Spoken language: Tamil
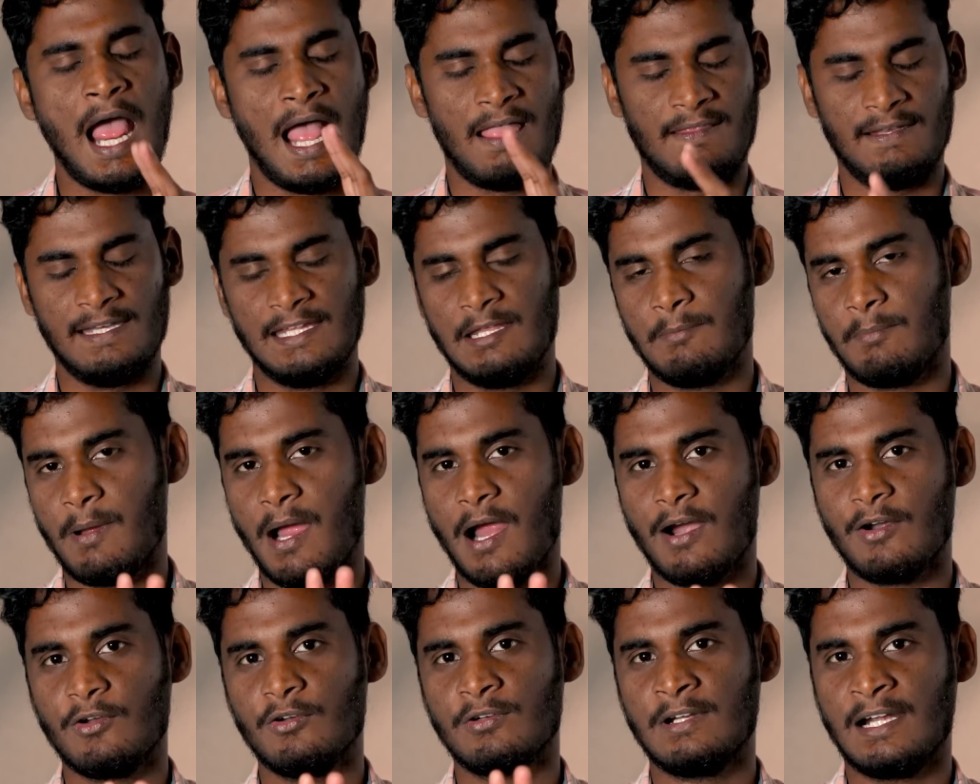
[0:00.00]
அதை நீங்கள்
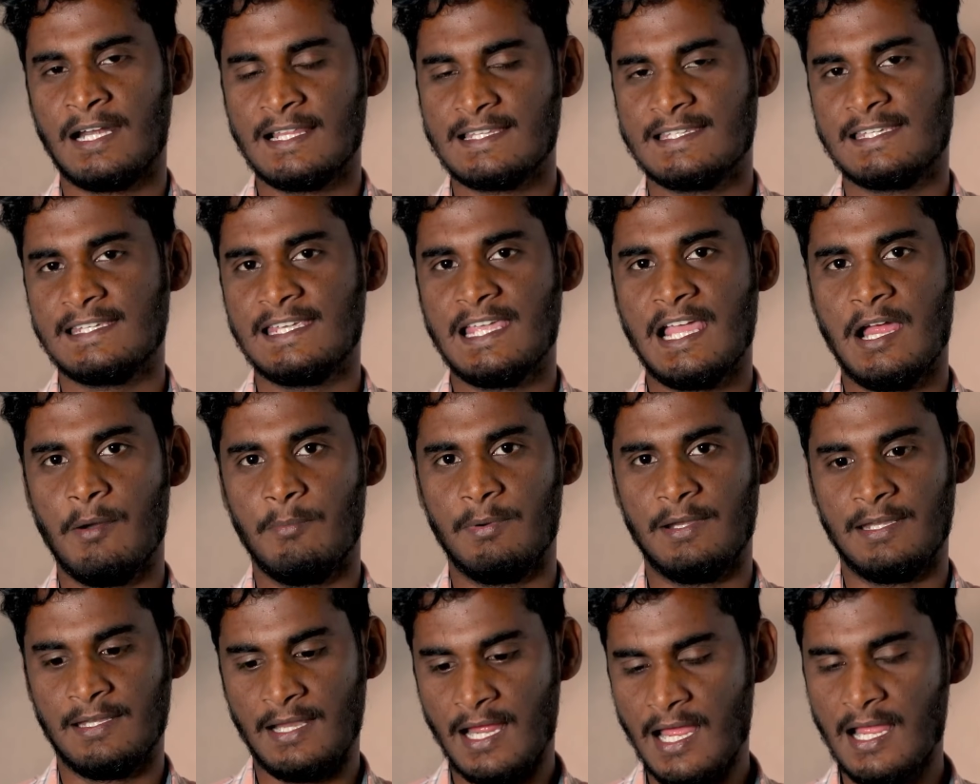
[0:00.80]
பார்க்கணும்னு நினச்சிங்க
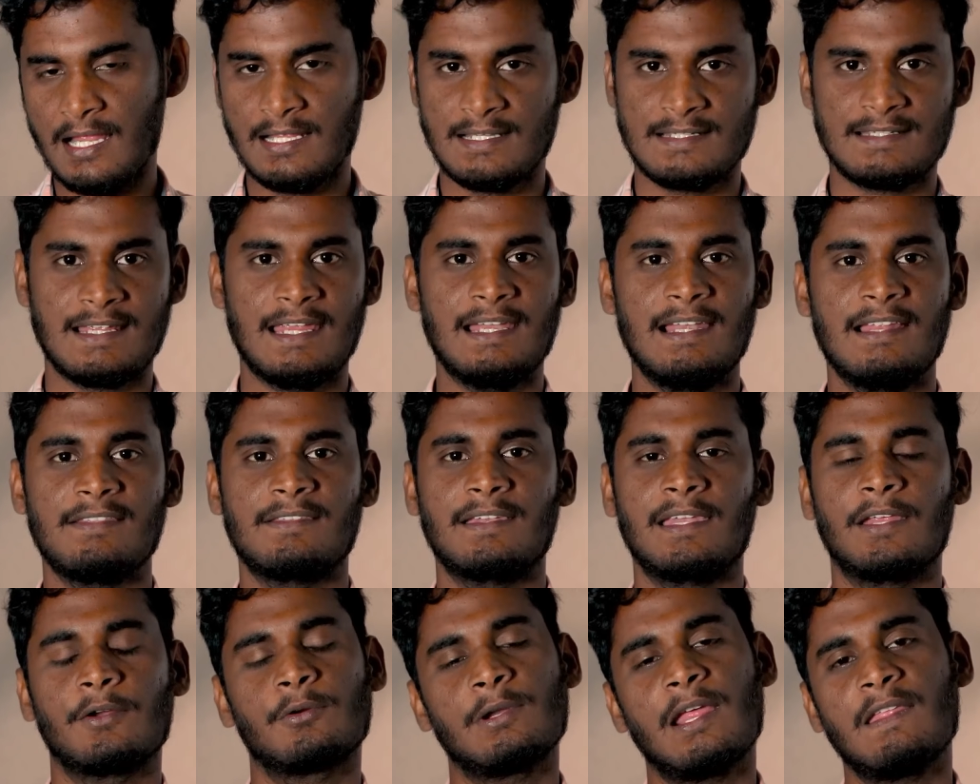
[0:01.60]
அப்படின்னா சைடில்
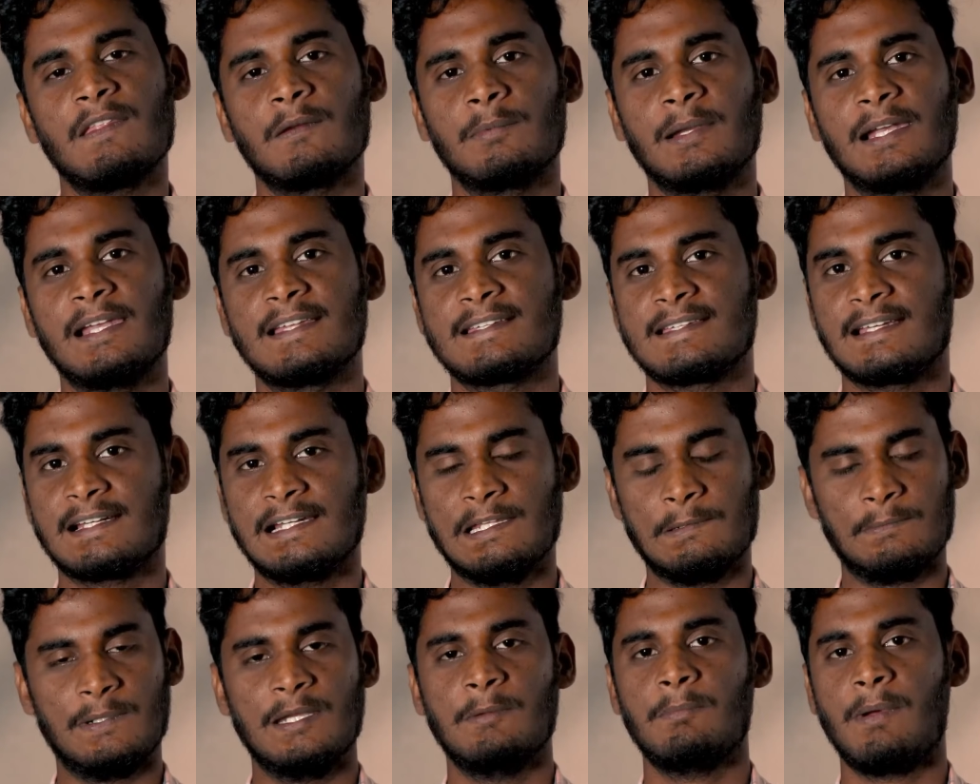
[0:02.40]
தெரியக்கூடிய அந்த ப்ளேலிஸ்ட்டை
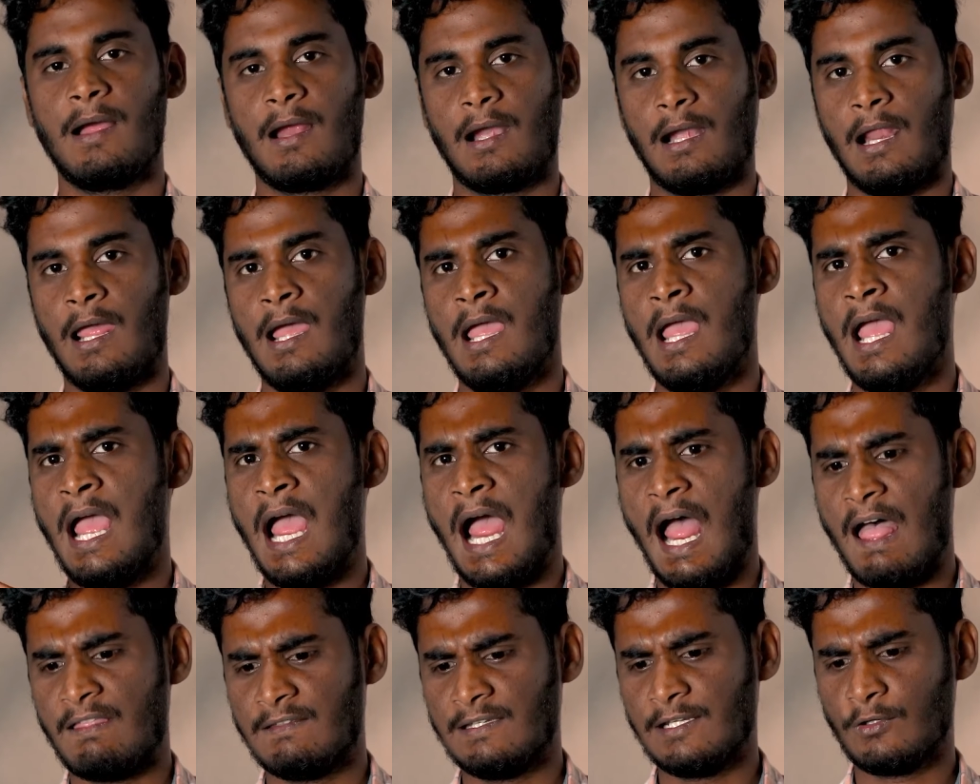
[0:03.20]
கிளிக் பண்ணி பார்க்கலாம்
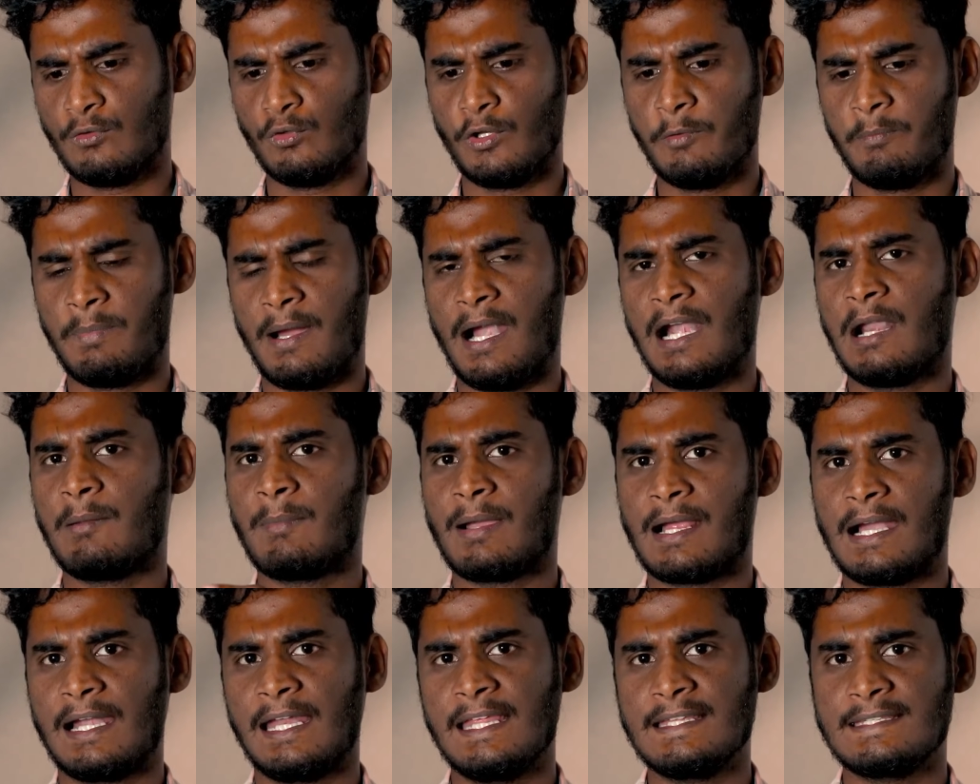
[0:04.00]
அதில் குறிப்பாக
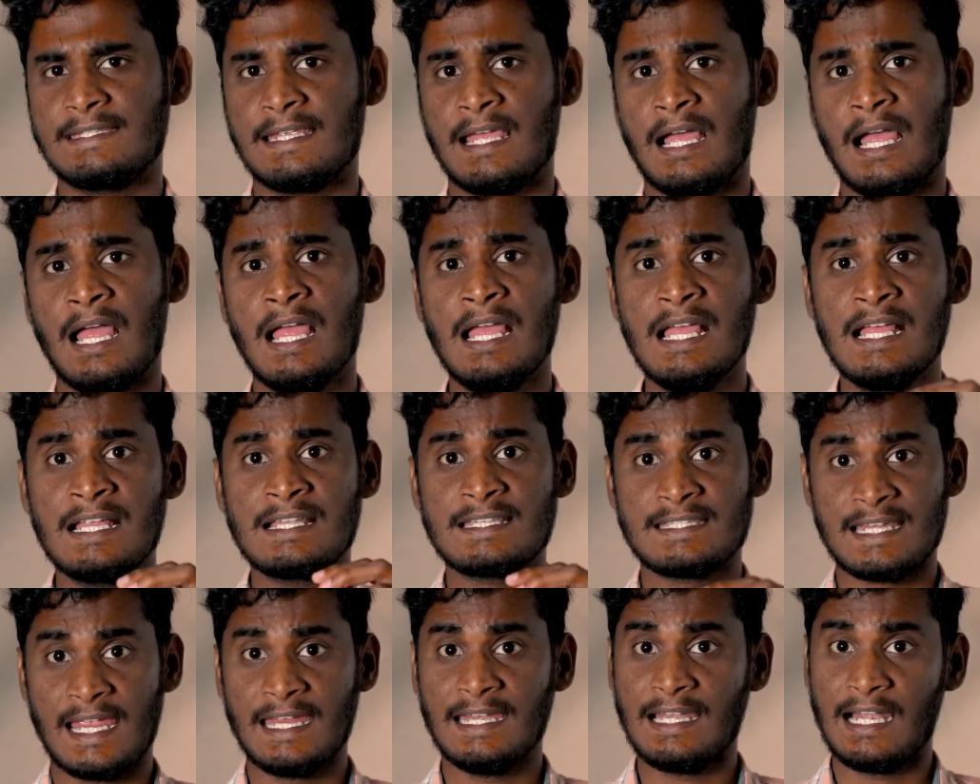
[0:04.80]
நம்ம கடைசியாக
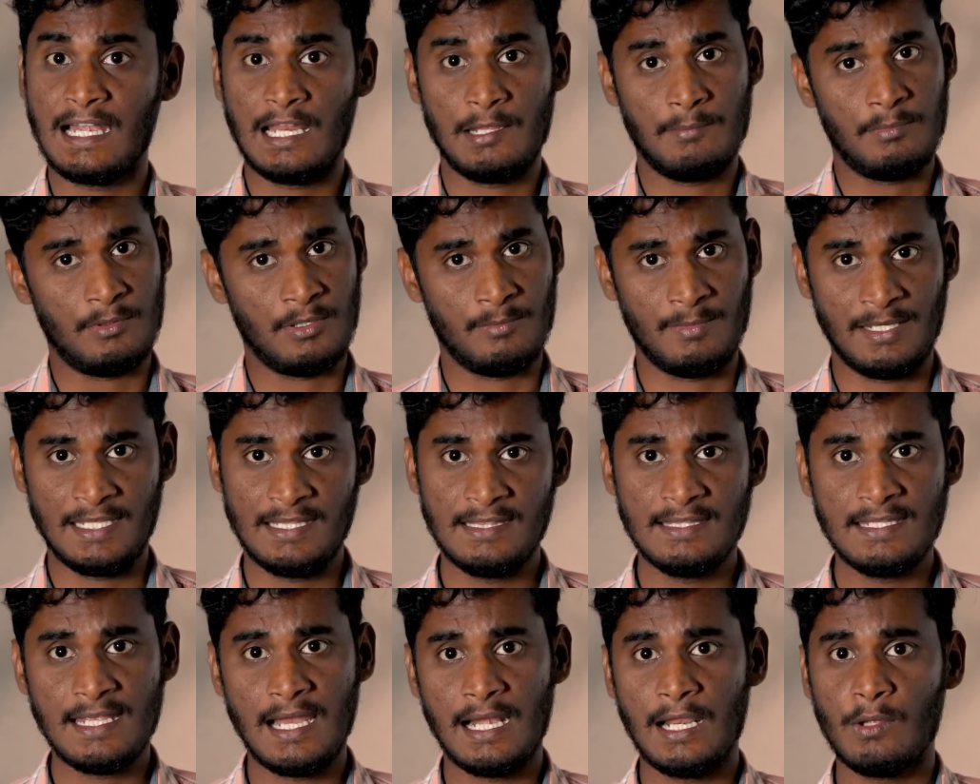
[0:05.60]
சைனாவில் இப்போ நம்ம
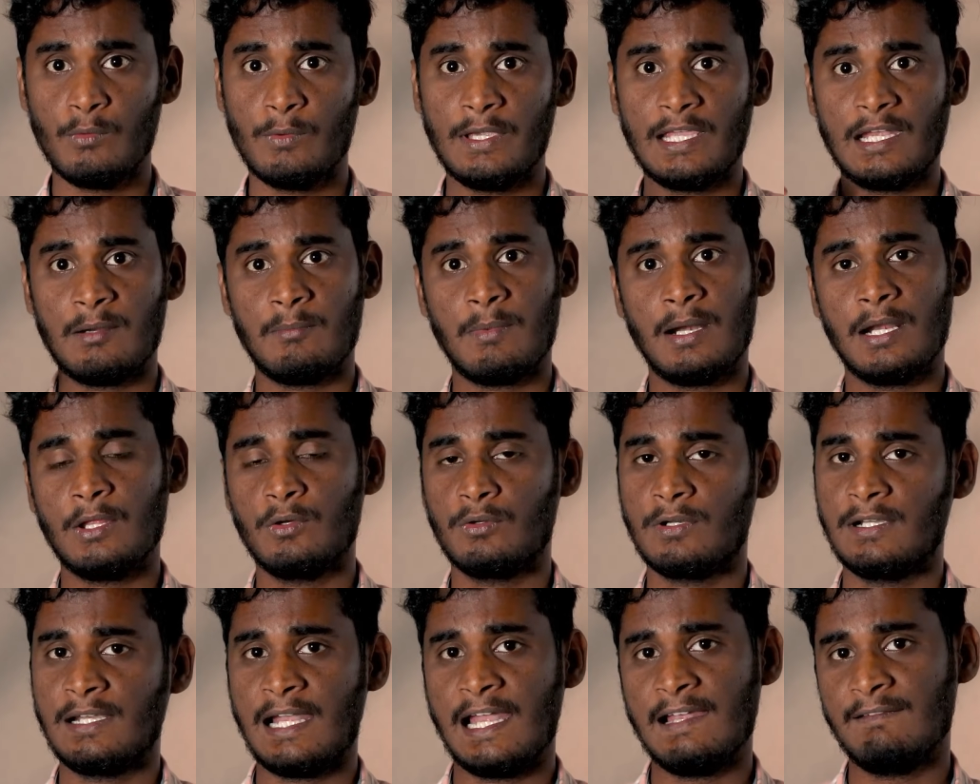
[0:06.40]
இந்தியாவில் உயரமான
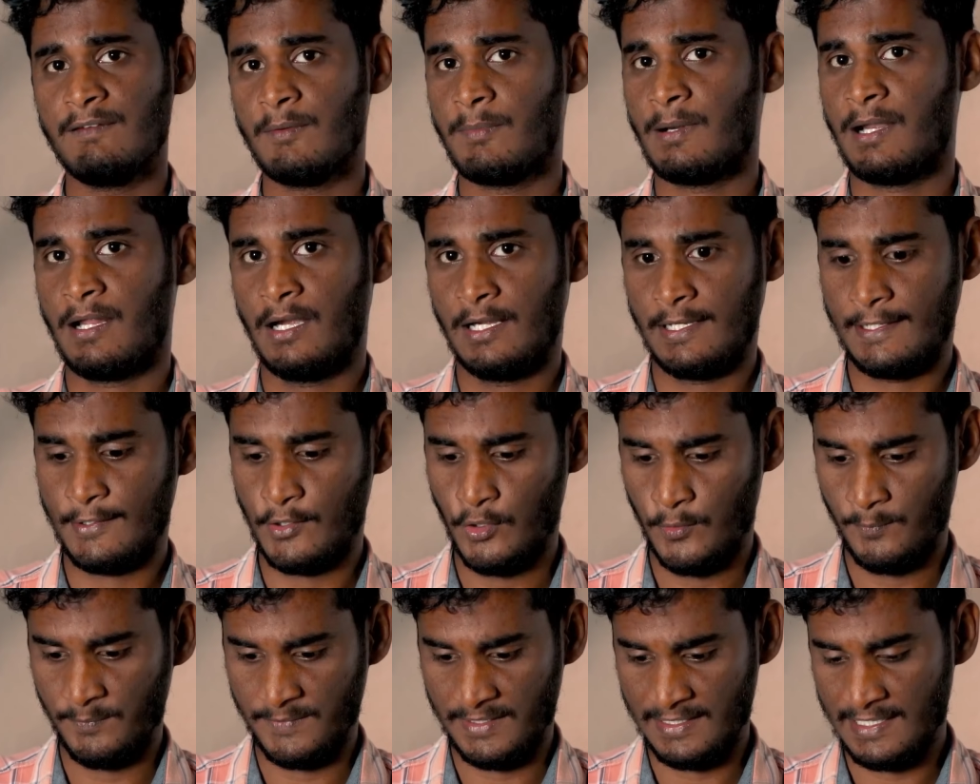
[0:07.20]
ஒரு ரயில்வே பாலம்
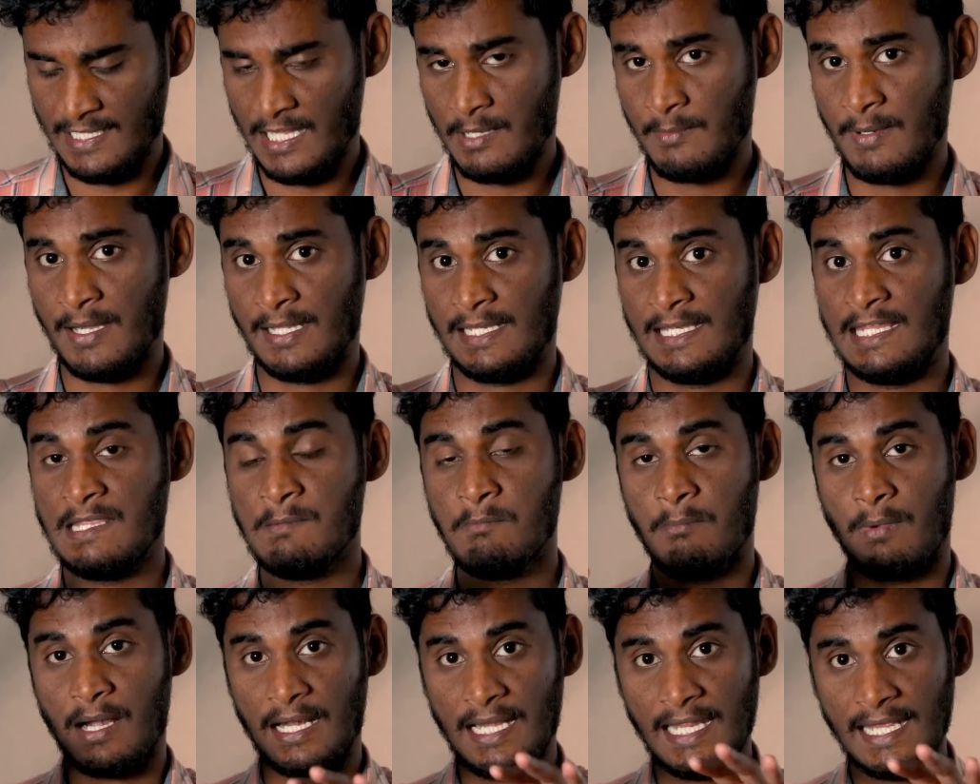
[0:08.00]
கட்டிருக்கோம் இதே மாதிரி
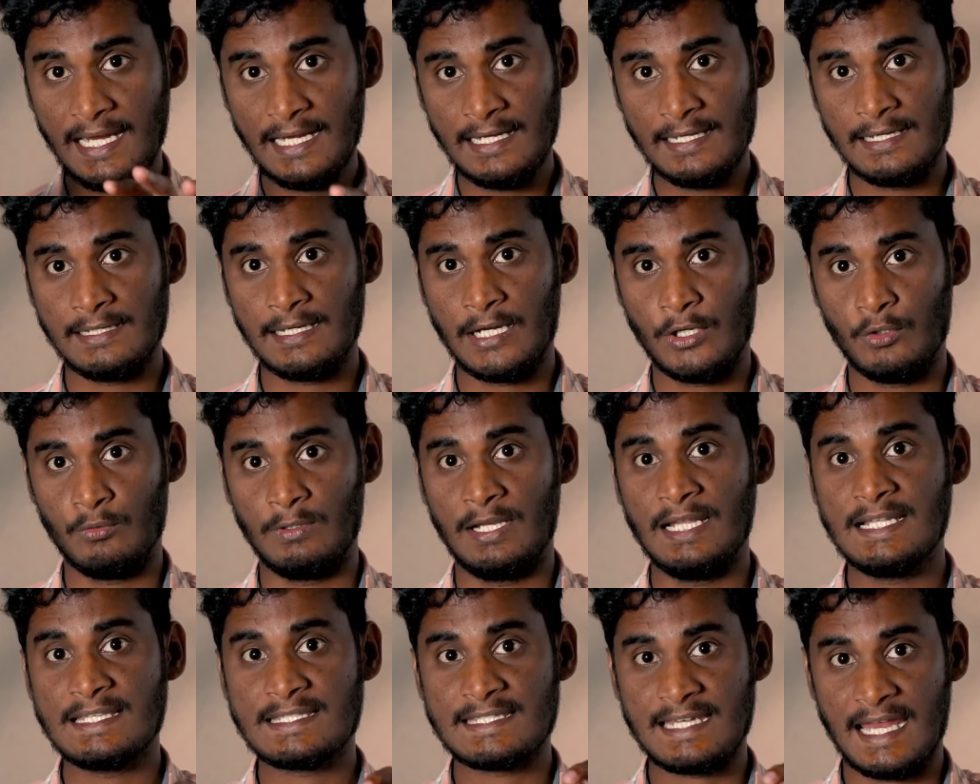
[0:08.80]
மலைகளுக்கு
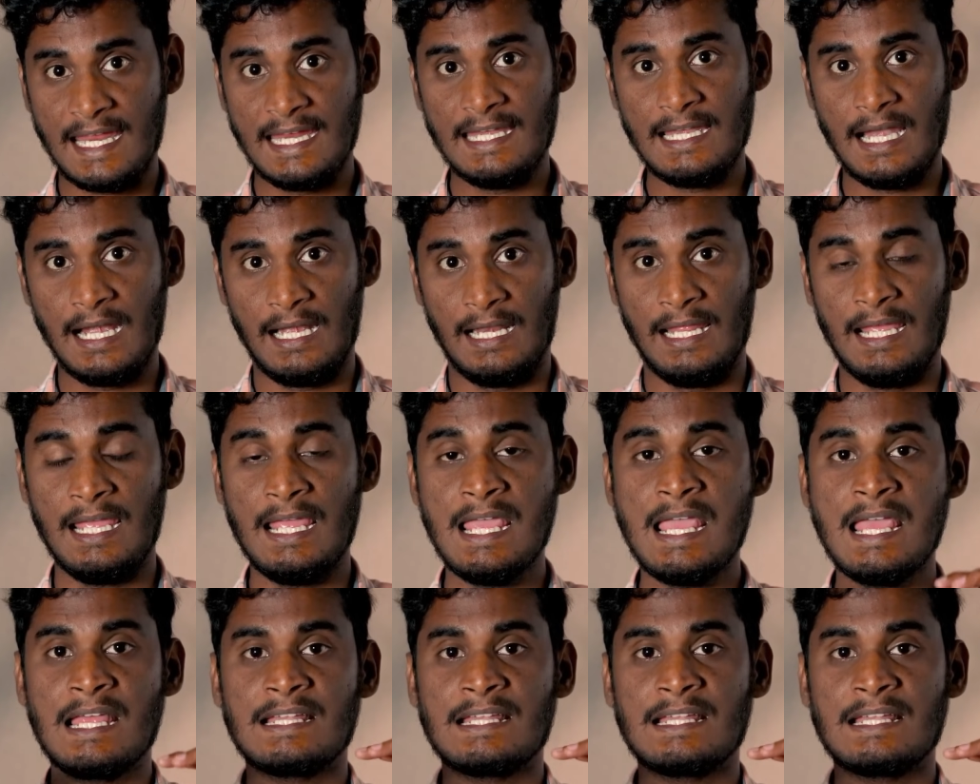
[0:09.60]
நடுவில் சைனாவில்